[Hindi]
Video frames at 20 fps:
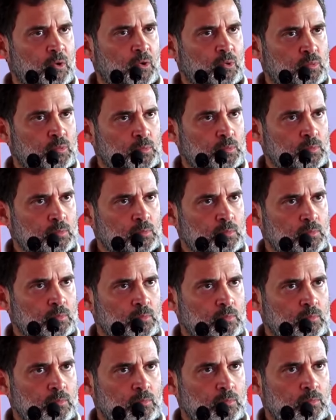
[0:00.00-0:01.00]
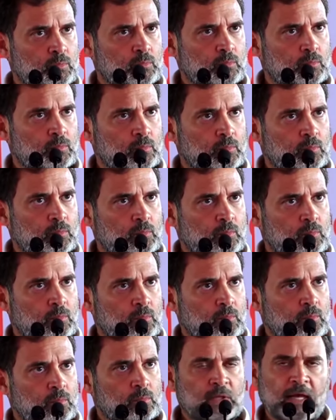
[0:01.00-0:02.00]

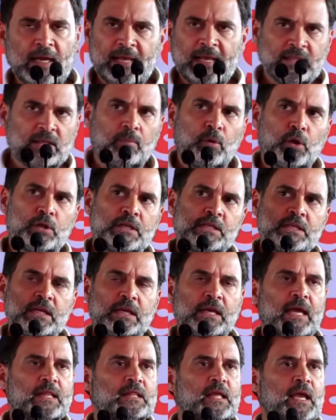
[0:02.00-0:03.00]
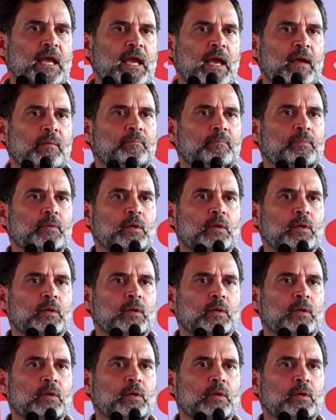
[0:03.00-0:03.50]
हूं नरेंद्र मोदी जी कहते हैं